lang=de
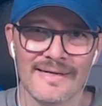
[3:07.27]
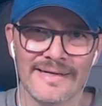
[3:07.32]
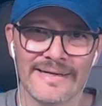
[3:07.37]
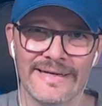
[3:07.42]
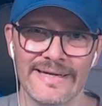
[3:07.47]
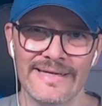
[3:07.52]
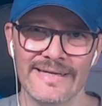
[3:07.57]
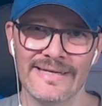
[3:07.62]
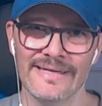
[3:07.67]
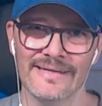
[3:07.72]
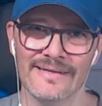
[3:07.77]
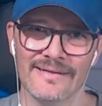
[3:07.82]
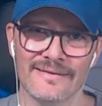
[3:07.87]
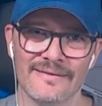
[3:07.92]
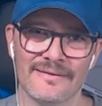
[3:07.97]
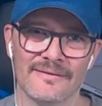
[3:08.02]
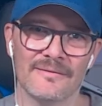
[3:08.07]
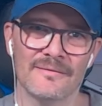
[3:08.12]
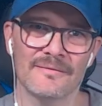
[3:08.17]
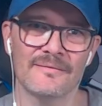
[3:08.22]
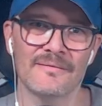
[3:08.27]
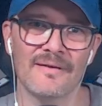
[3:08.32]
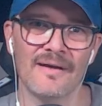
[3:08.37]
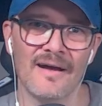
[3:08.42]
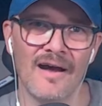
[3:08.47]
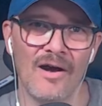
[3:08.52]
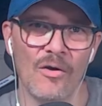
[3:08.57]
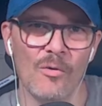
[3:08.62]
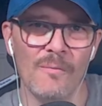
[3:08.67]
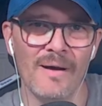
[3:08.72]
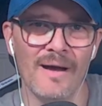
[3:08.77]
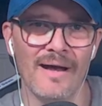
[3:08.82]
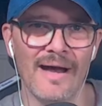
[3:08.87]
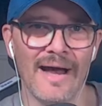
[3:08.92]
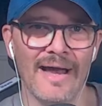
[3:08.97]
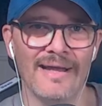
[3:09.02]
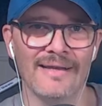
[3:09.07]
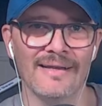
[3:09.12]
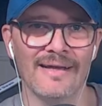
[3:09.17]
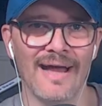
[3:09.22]
Ich äh, hau mal
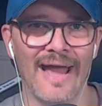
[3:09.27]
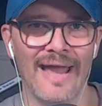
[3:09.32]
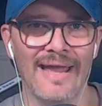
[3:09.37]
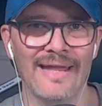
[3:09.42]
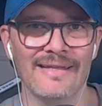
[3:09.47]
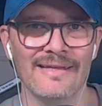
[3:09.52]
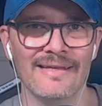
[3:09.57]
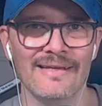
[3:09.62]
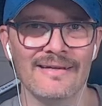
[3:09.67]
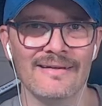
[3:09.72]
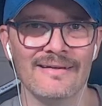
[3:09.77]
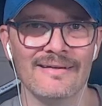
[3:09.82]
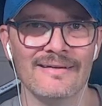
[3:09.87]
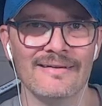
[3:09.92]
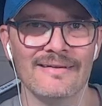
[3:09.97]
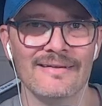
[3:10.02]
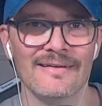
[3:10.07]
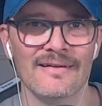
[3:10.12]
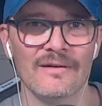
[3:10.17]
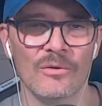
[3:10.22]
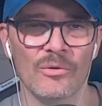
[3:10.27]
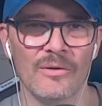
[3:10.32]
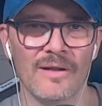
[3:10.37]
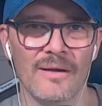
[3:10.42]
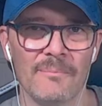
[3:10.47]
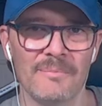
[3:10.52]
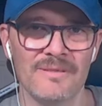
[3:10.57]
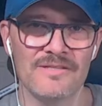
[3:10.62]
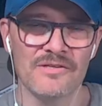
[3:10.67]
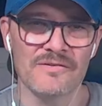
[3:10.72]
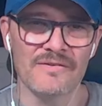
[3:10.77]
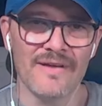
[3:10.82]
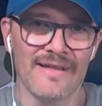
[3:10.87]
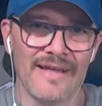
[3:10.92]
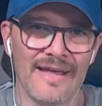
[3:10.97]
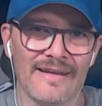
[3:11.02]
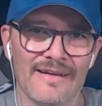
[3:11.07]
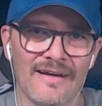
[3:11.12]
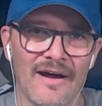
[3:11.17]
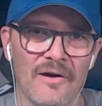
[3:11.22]
einen rein hier oder beziehungsweise
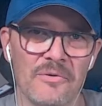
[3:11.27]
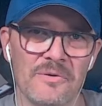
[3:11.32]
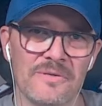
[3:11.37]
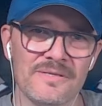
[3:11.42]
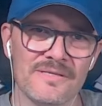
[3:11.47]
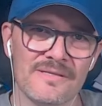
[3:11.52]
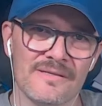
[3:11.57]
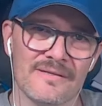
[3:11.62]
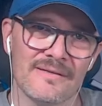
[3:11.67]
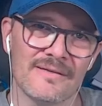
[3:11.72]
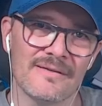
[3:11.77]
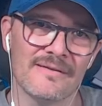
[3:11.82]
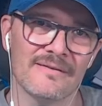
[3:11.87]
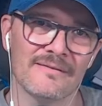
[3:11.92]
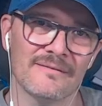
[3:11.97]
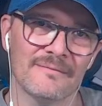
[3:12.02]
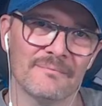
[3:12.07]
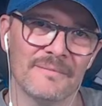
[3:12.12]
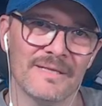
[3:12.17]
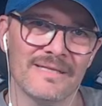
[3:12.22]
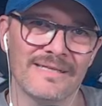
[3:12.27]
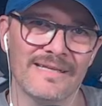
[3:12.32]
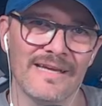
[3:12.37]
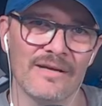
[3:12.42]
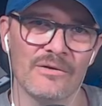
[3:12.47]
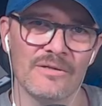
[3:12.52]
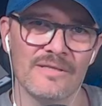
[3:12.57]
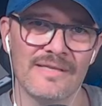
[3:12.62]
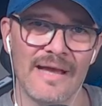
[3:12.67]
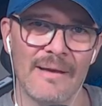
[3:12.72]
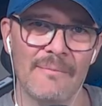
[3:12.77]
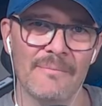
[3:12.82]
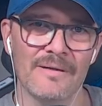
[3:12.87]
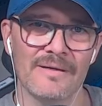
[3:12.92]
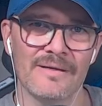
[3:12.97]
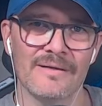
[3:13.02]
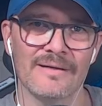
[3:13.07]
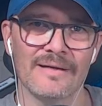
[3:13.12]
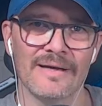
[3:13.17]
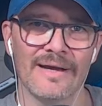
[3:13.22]
einen raus äh, mit Diego
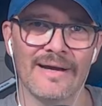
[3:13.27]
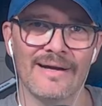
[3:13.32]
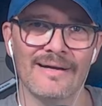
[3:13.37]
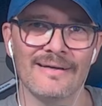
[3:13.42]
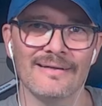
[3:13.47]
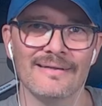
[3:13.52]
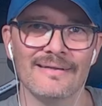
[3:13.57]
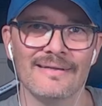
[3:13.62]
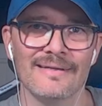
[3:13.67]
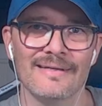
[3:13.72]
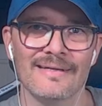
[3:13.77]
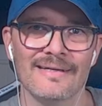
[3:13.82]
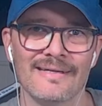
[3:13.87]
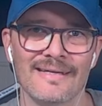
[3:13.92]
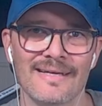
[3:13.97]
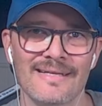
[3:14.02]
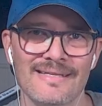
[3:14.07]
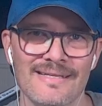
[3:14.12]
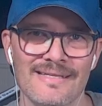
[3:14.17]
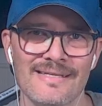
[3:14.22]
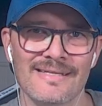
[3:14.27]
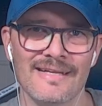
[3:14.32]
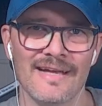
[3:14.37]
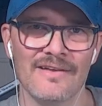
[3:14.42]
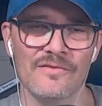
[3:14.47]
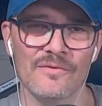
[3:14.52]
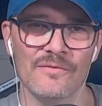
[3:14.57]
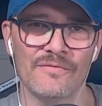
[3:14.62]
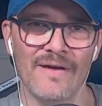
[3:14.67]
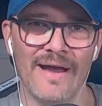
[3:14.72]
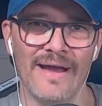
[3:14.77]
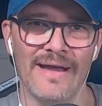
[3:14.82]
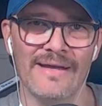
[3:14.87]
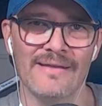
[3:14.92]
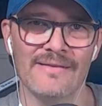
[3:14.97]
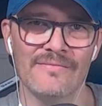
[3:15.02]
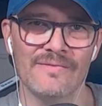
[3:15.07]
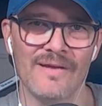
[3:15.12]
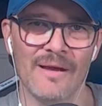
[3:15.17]
Demme. Ja, jetzt ist es ja soweit.